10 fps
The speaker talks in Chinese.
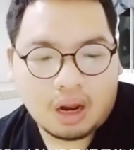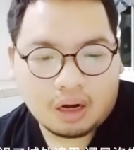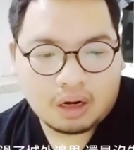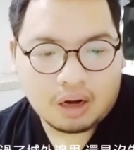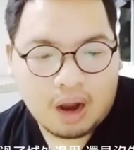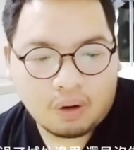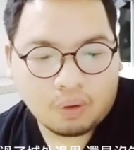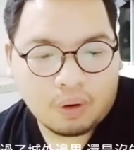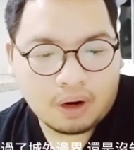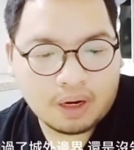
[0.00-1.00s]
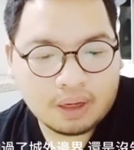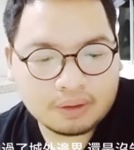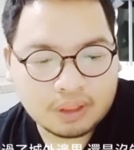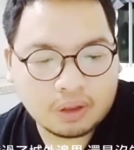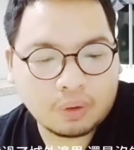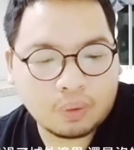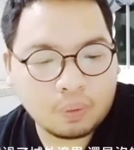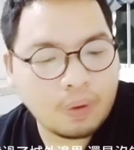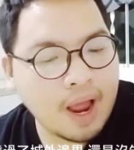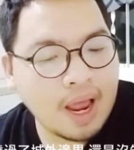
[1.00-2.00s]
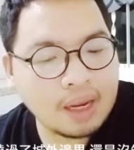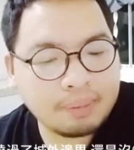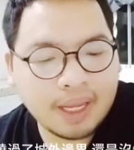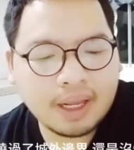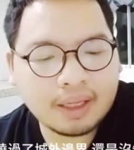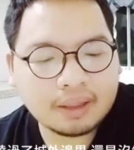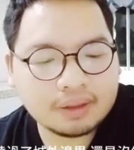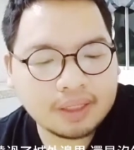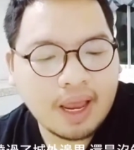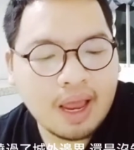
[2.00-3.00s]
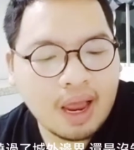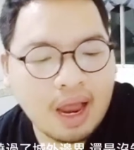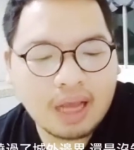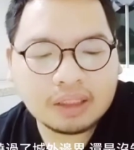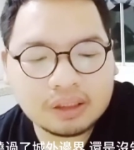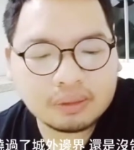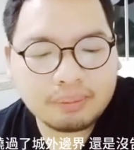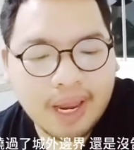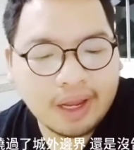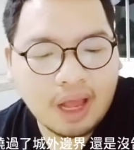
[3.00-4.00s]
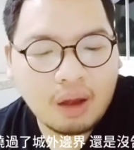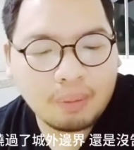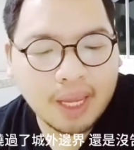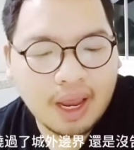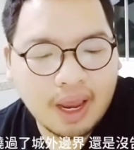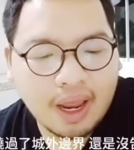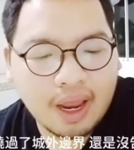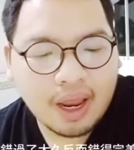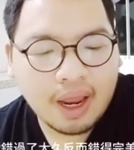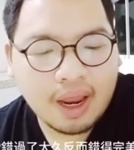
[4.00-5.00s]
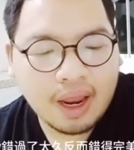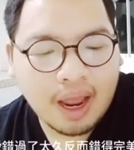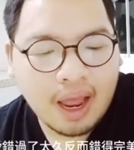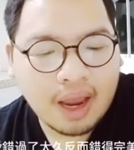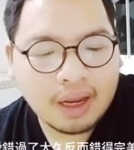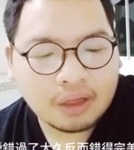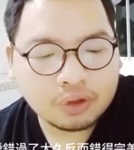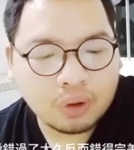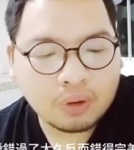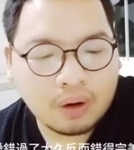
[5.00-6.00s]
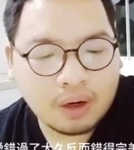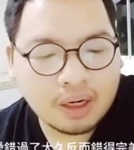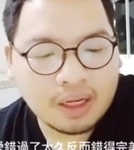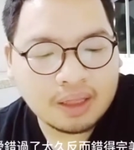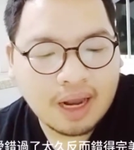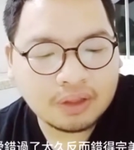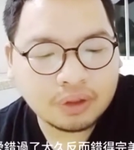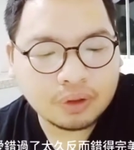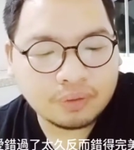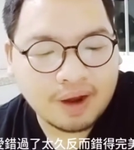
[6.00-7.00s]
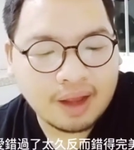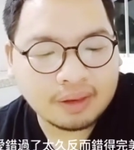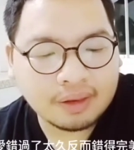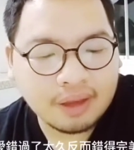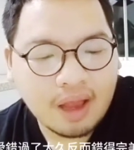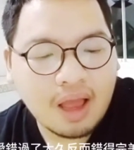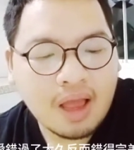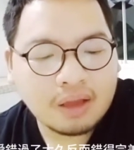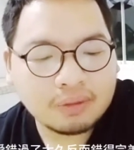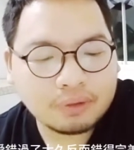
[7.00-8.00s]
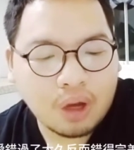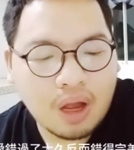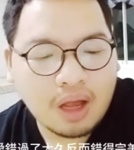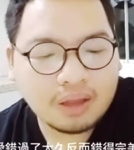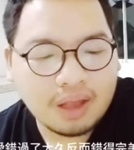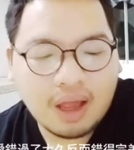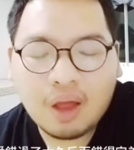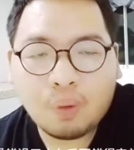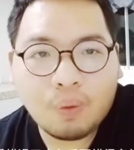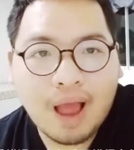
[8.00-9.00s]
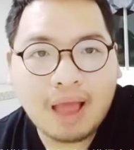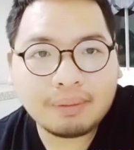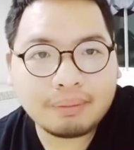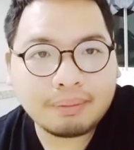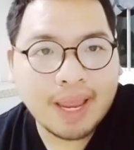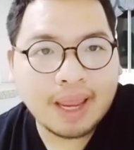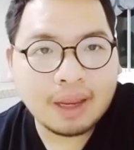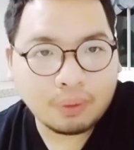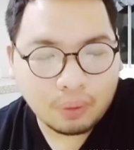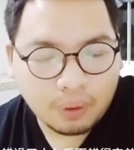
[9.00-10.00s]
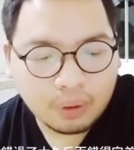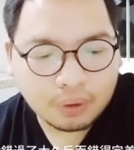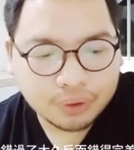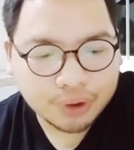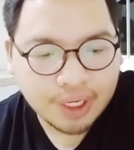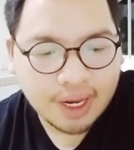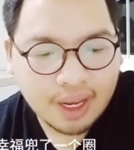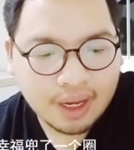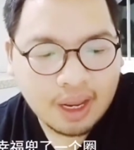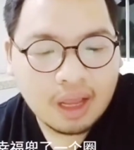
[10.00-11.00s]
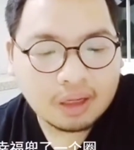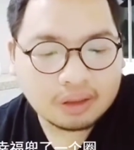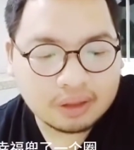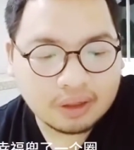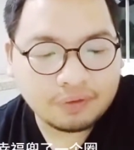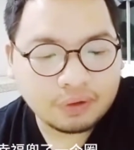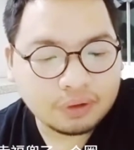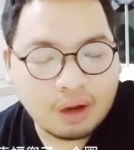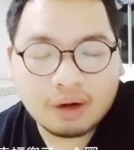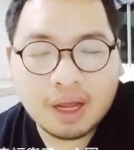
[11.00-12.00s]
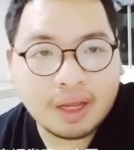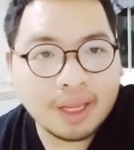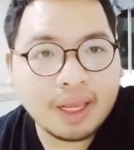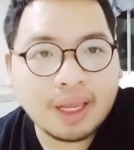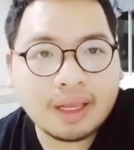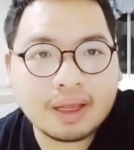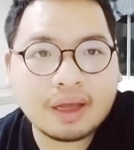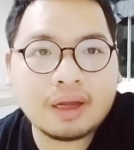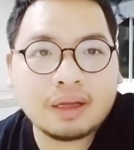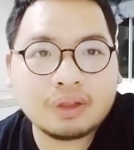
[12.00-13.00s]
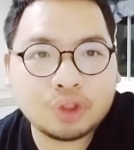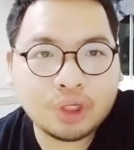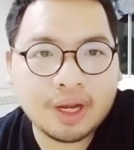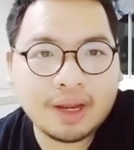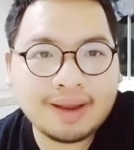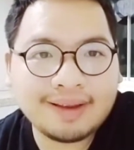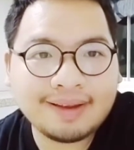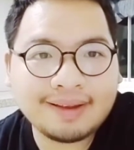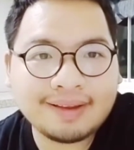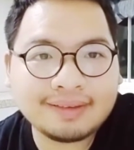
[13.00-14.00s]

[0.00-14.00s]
绕过了城外边界，还是没告别。爱错过了太久，反而错得完美无缺。幸福兜了一个圈。